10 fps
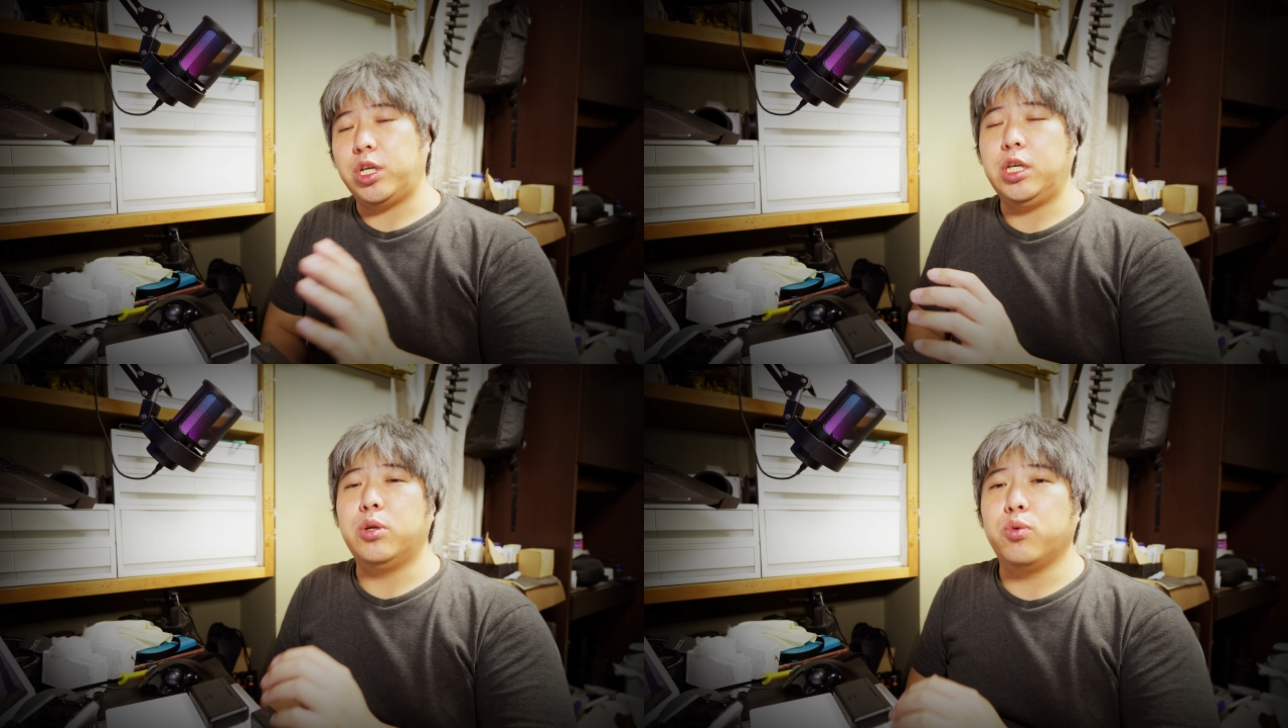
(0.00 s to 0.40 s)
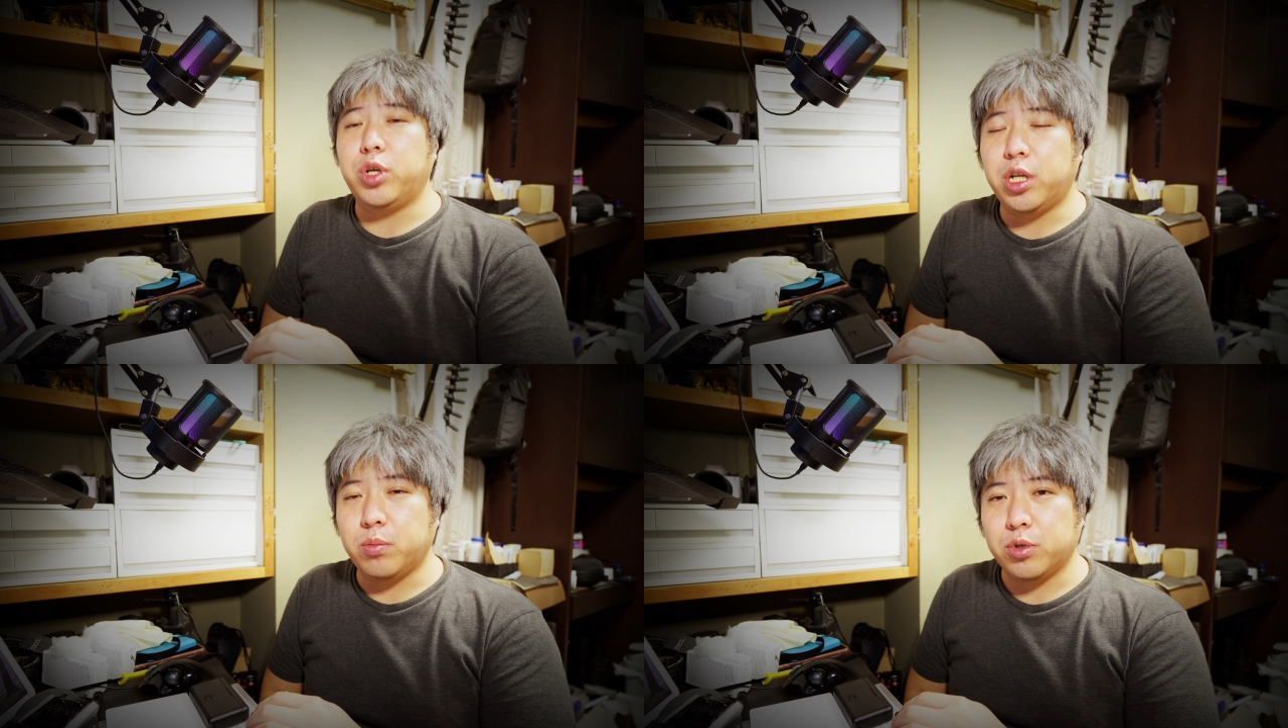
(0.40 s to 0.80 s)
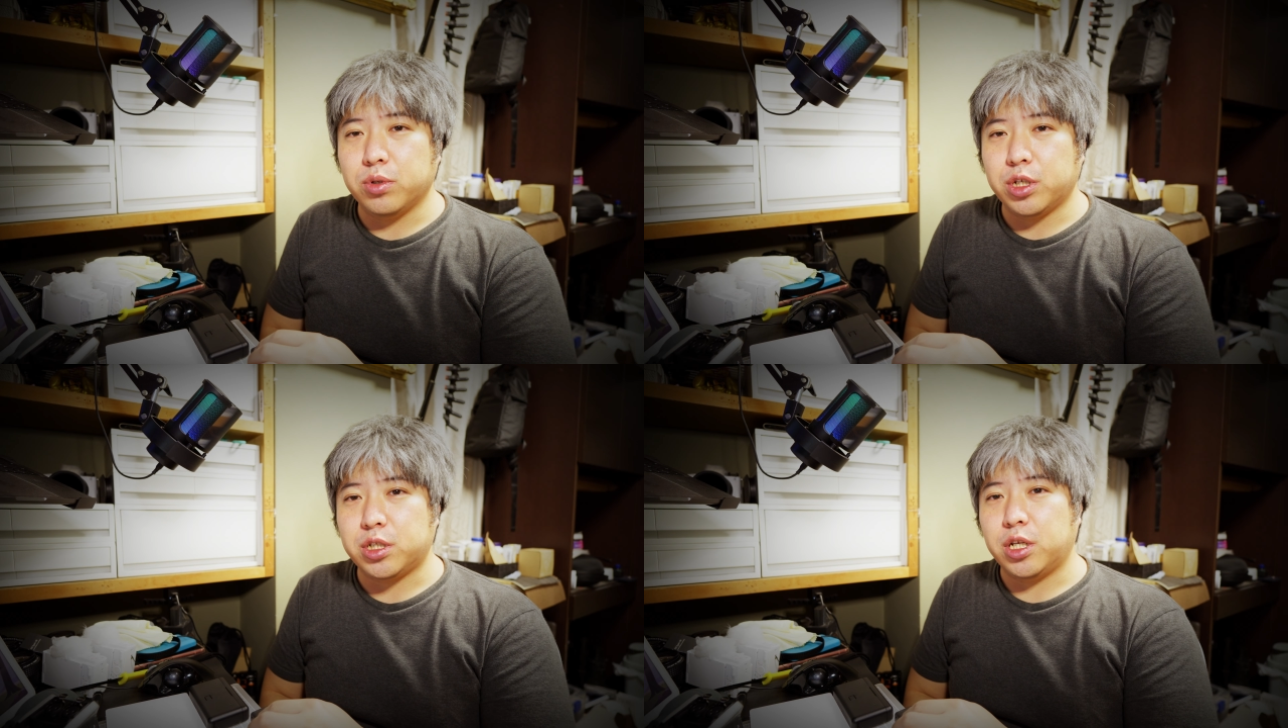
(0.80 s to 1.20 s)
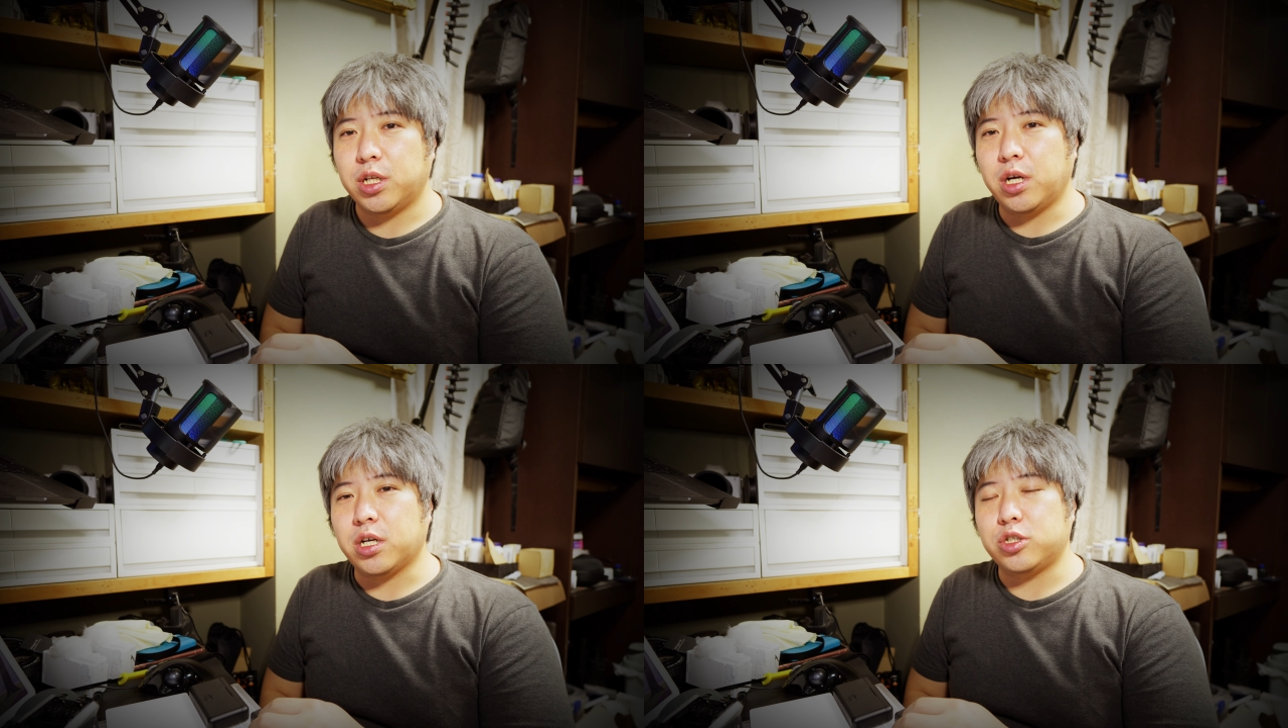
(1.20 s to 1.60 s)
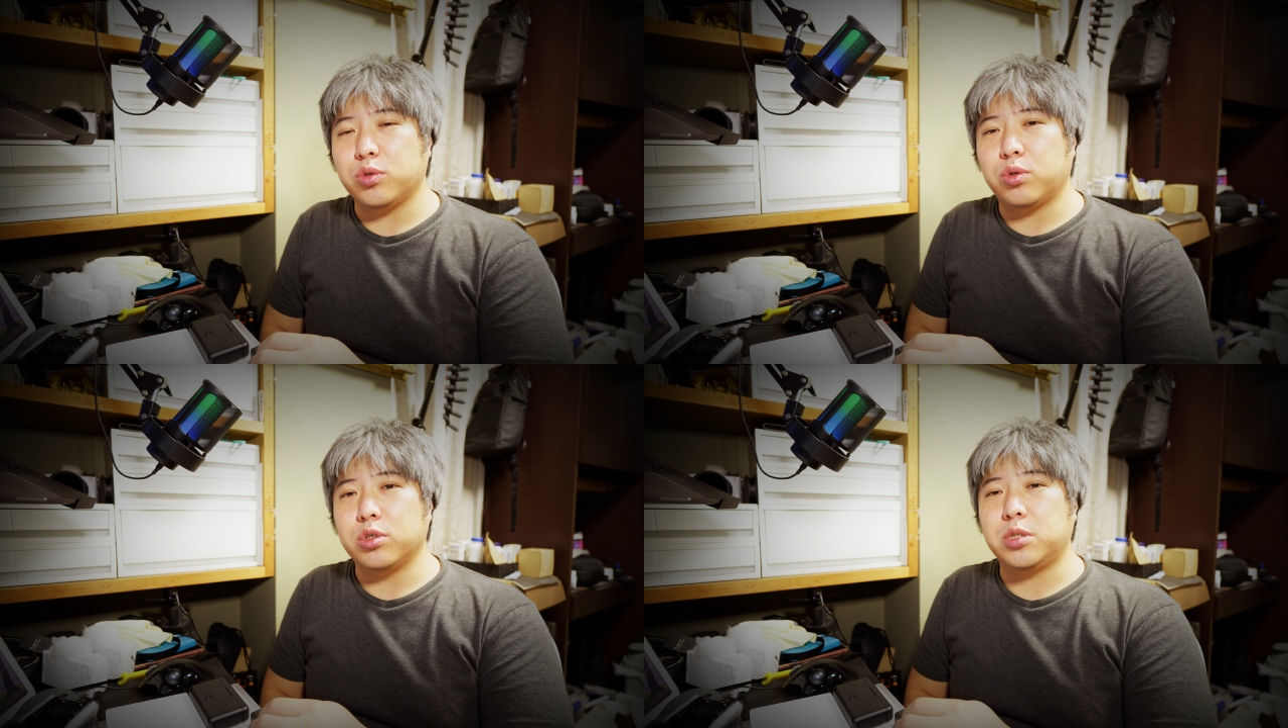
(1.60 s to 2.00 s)
Hero 11のですね、なんか
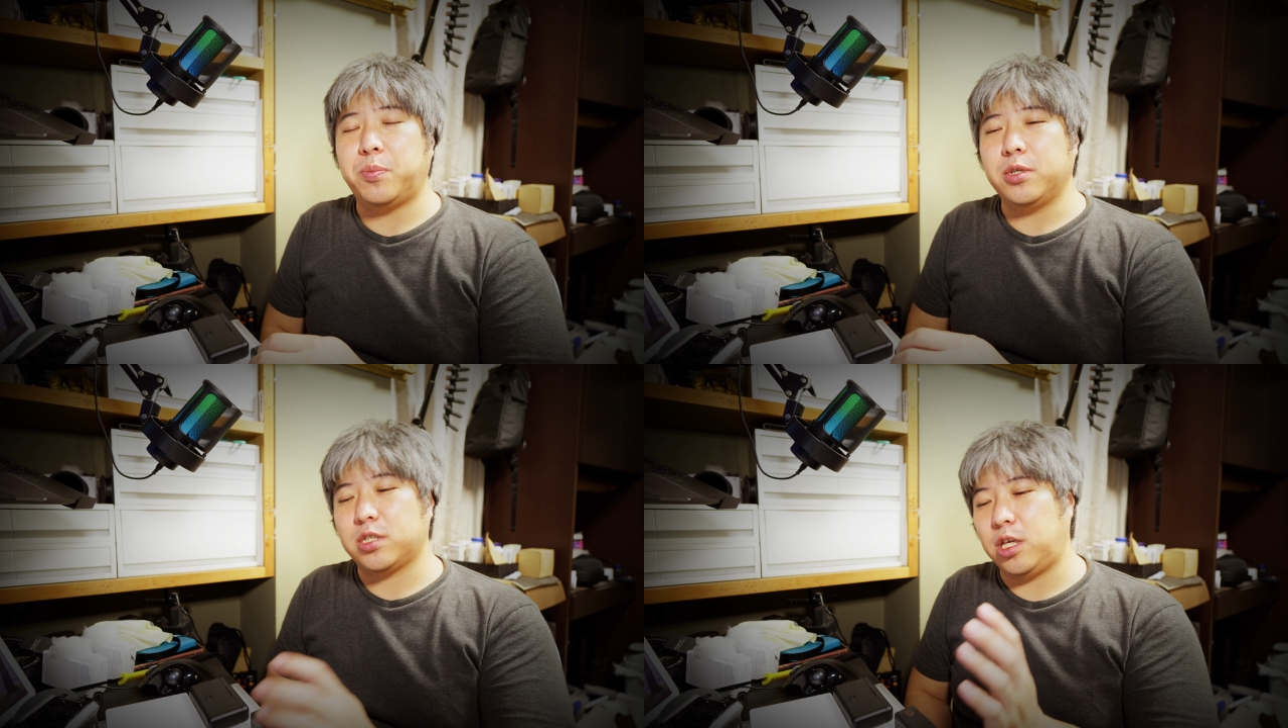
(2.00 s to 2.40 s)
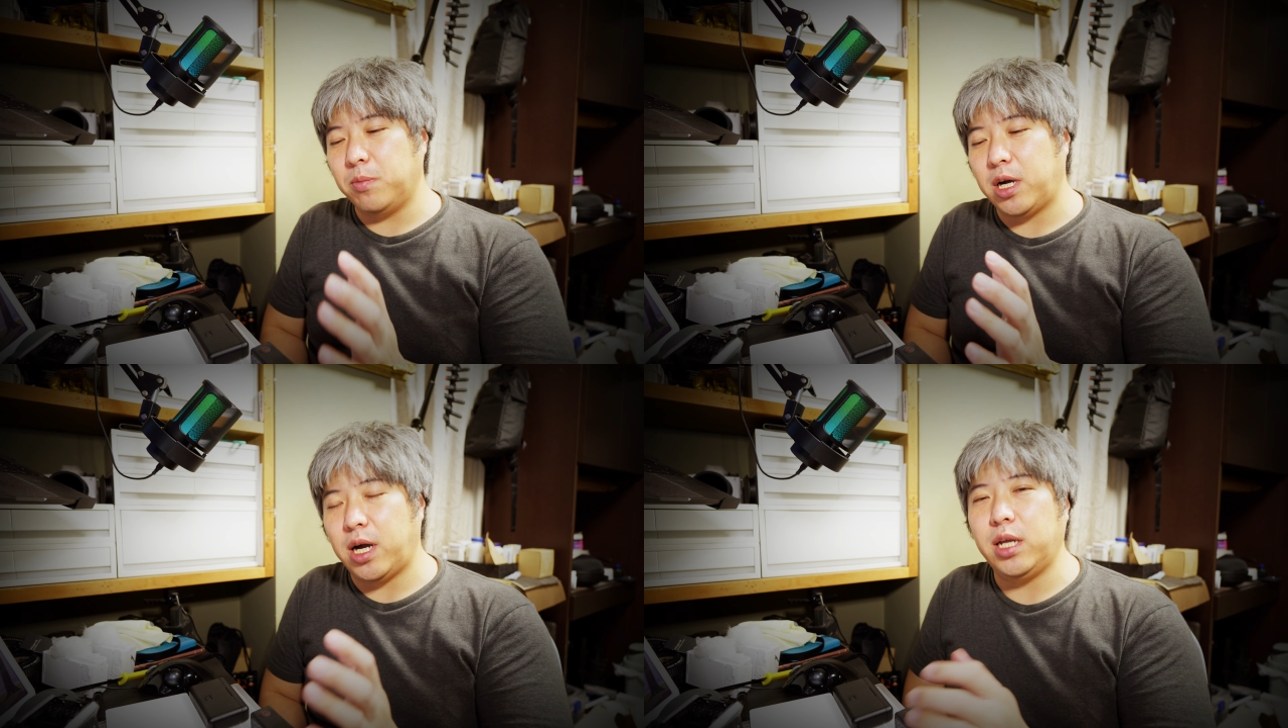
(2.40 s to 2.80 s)
ちょっと隙間が